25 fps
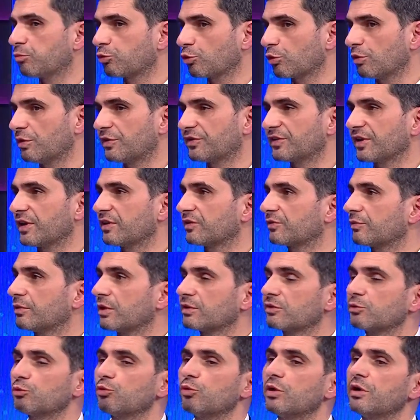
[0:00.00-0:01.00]
Pro lisansı
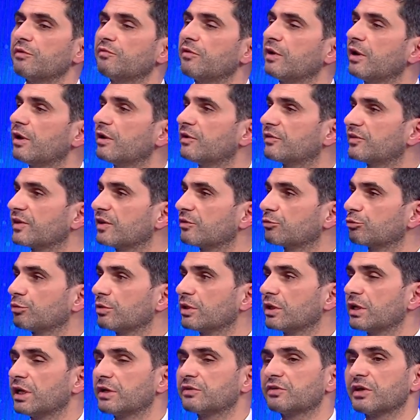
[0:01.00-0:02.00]
veyahut da UEFA lisansı
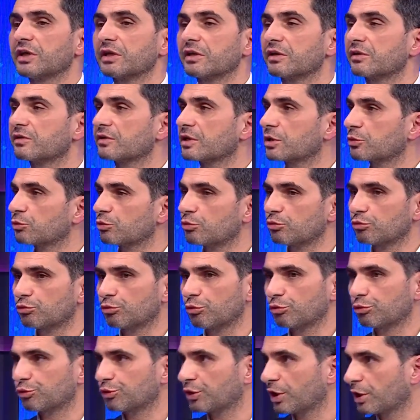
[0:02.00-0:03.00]
olan her teknik direktörün
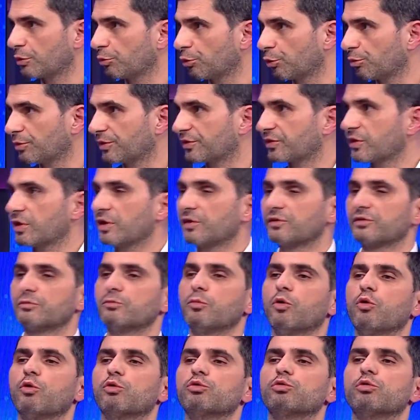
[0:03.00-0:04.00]
söz sahibi olması
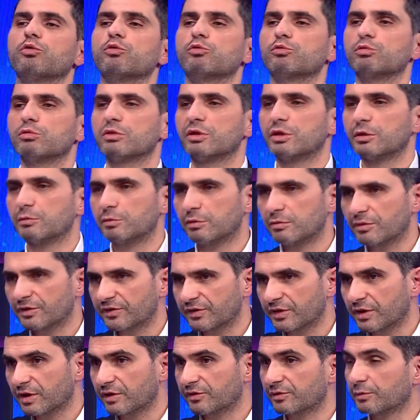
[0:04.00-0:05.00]
lazım. Orada oy
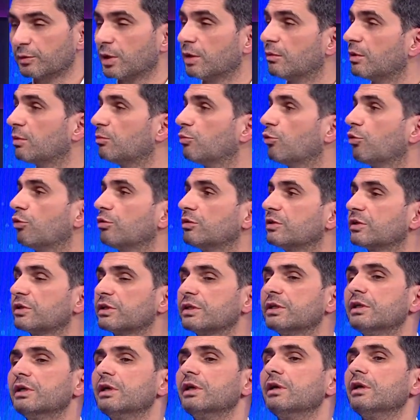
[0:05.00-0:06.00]
kullanabilmesi lazım. Ama bu
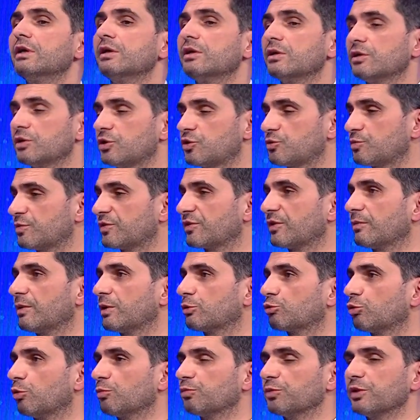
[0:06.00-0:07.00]
oyları hiçbir
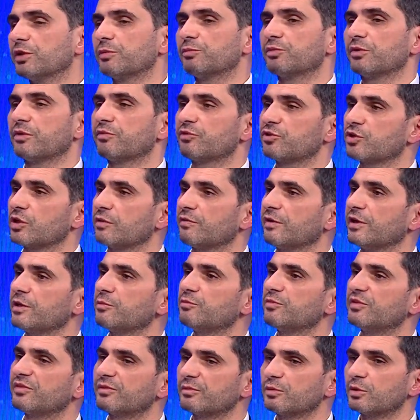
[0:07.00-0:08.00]
zaman toplanıp işte
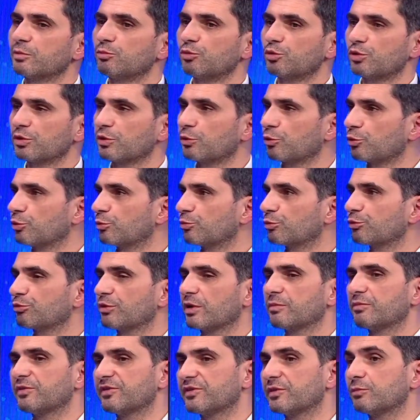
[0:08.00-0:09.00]
efendim bizim de bu kadar oyumuz
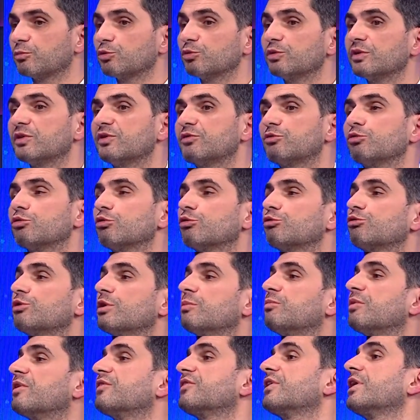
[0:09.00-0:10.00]
var, biz de bunu hmm. istiyoruz
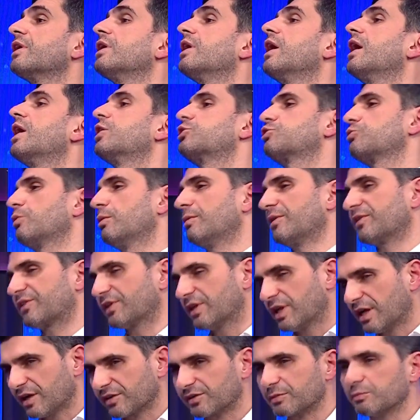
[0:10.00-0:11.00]
diye pazarlığa
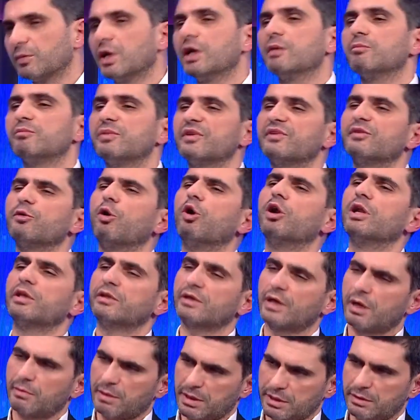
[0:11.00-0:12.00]
açmaması Aynen lazım. Öyle. Bizde
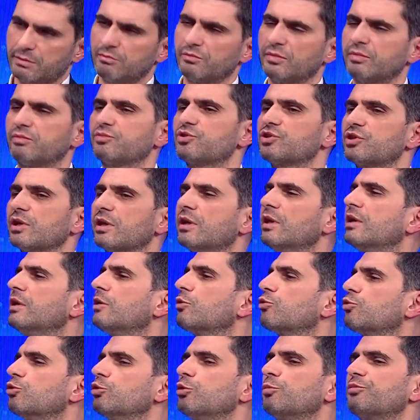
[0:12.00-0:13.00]
öyledir hemen. İşte
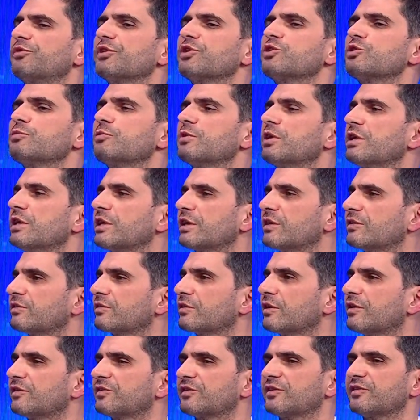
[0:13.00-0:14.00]
kulüp seçimlerine
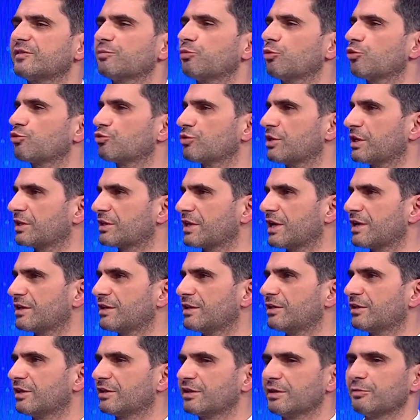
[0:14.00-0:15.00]
git. Eski Sporcular
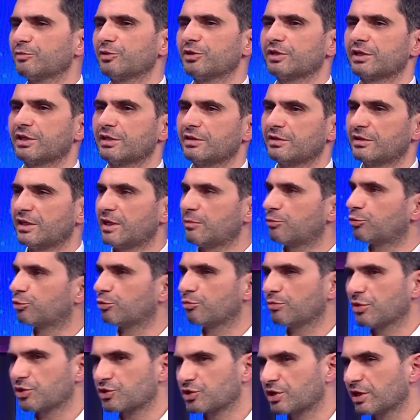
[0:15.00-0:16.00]
Derneği'nin adamları gelirler.
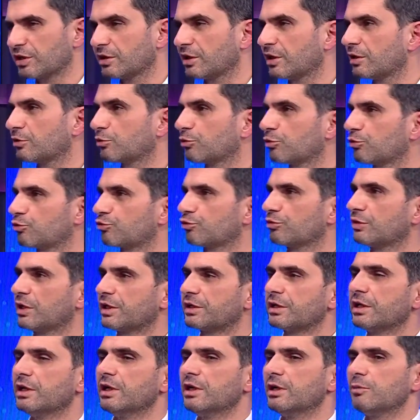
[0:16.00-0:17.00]
Bütün başkanlarla
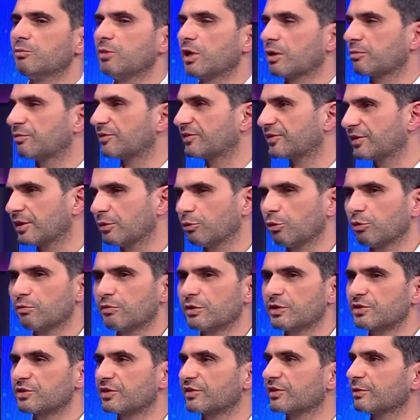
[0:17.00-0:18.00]
görüşürler. Bak biz sana oy
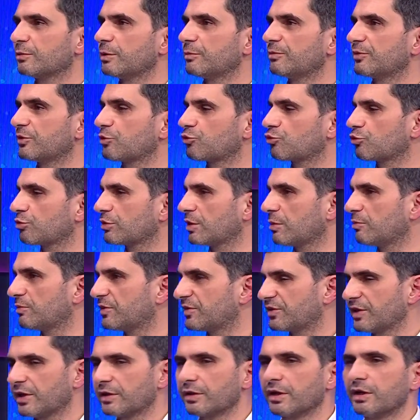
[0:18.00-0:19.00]
vereceğiz ama bize şuradan
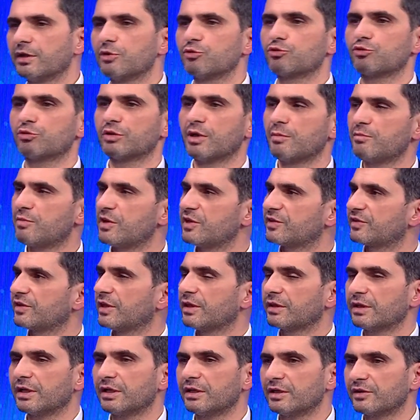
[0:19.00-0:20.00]
bir sandalye, şuradan beş
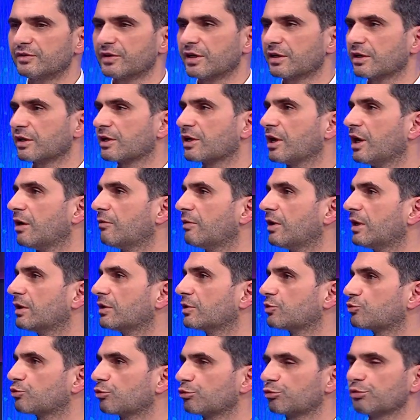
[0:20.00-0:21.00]
sandalye. Sanki
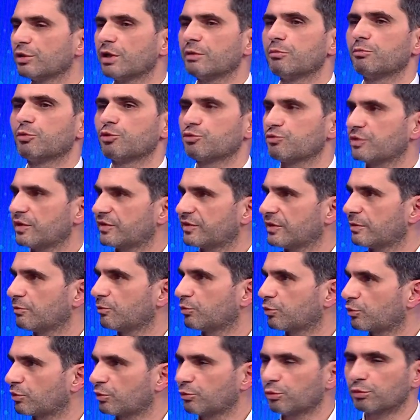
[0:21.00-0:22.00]
kahvehane açıyorsun abi. Boş
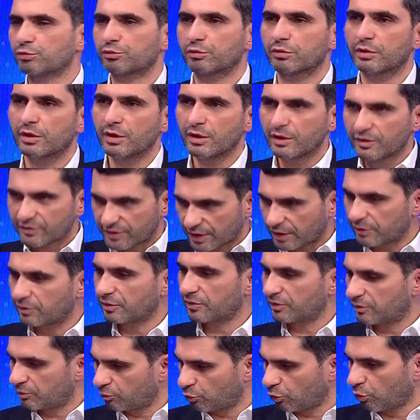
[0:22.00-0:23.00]
versen koltuğu.
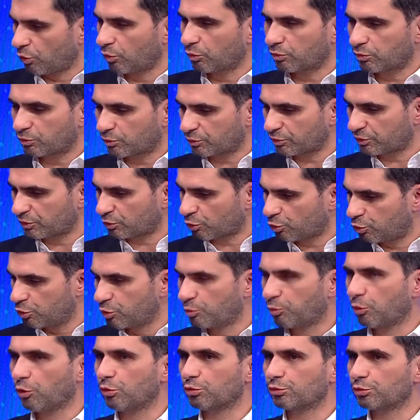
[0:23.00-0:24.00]
Kesinlikle. Sen o
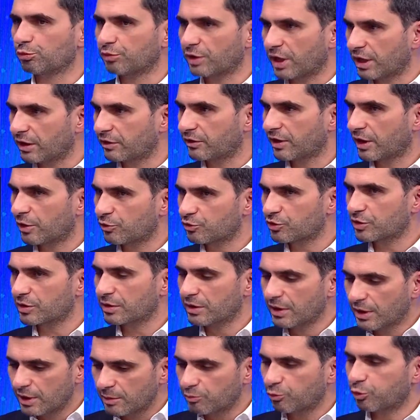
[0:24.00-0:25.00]
kulüp olduğun yani daha önce
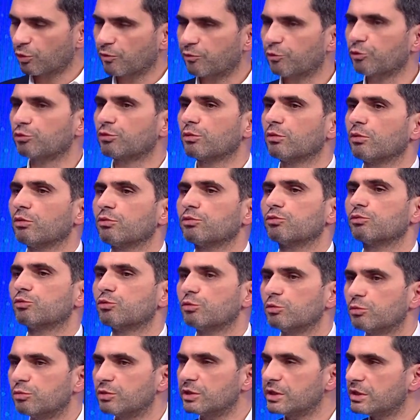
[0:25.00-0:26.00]
de profesyonel olduğun
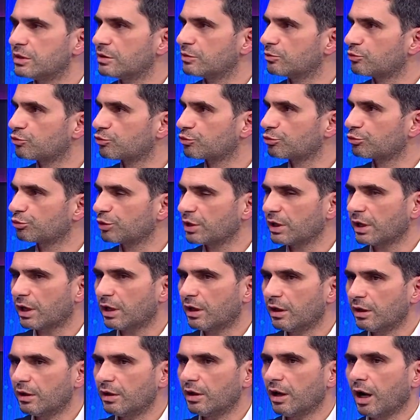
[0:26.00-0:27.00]
kulübün iyiliğini düşünsene.
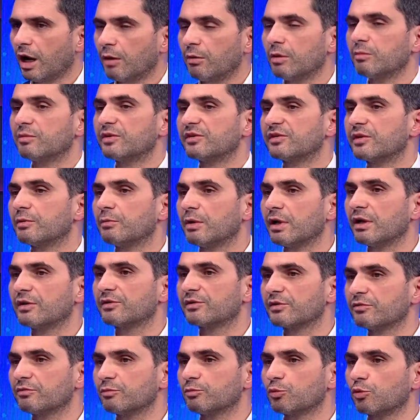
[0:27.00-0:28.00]
Ama bizde
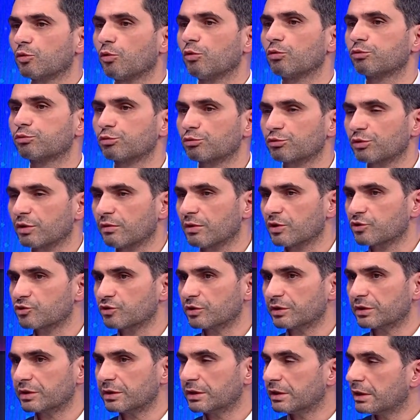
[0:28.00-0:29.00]
maalesef bu koltuk
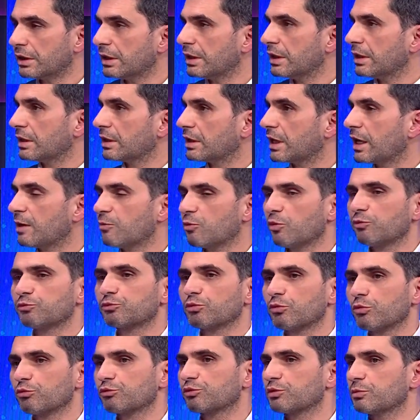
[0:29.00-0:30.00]
savaşları Game of
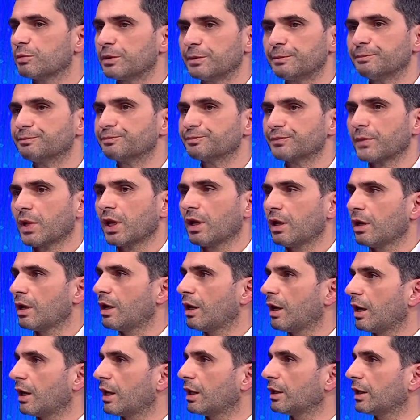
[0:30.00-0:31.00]
Thrones gibi.
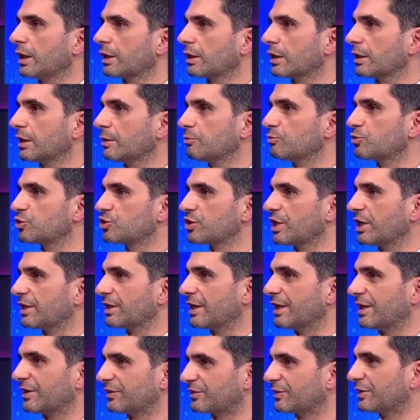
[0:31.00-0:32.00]
Her an arkadan bıçağı
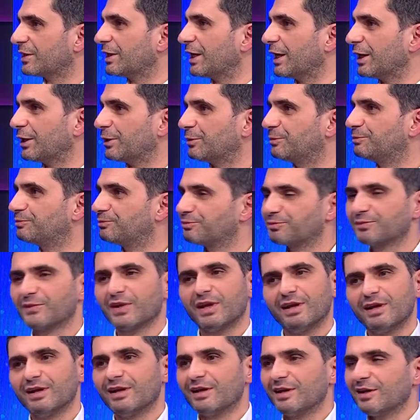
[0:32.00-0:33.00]
da yersin yani.
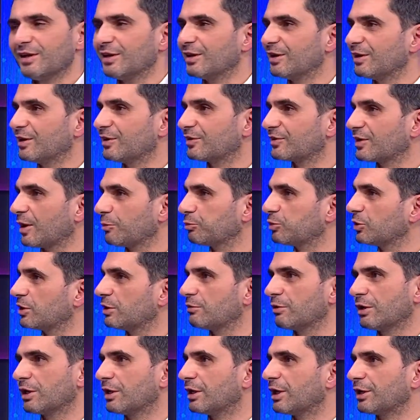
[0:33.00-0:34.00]
Maalesef.
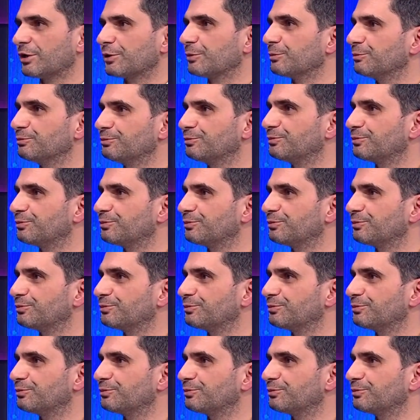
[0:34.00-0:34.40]
Saplayıverirler.